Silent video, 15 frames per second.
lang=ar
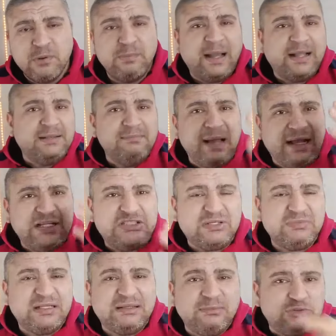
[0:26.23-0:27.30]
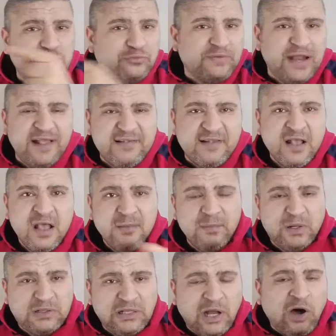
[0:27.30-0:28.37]
وبعدين معلش ما انت بتشوف ناس
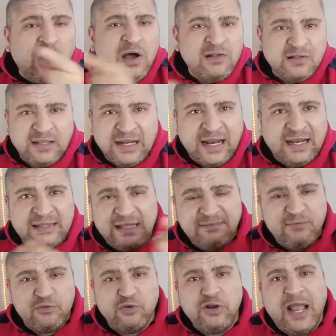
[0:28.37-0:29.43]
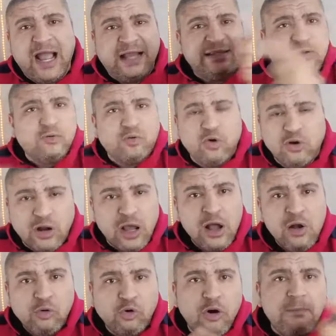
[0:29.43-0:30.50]
بيطلعوا اصلا على التلفزيون يحللوا
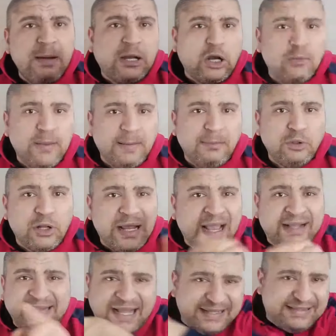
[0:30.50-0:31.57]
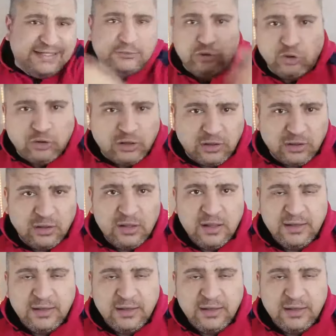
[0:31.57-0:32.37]
كوره وهم كانوا بيعملوا رياكت على التيك توك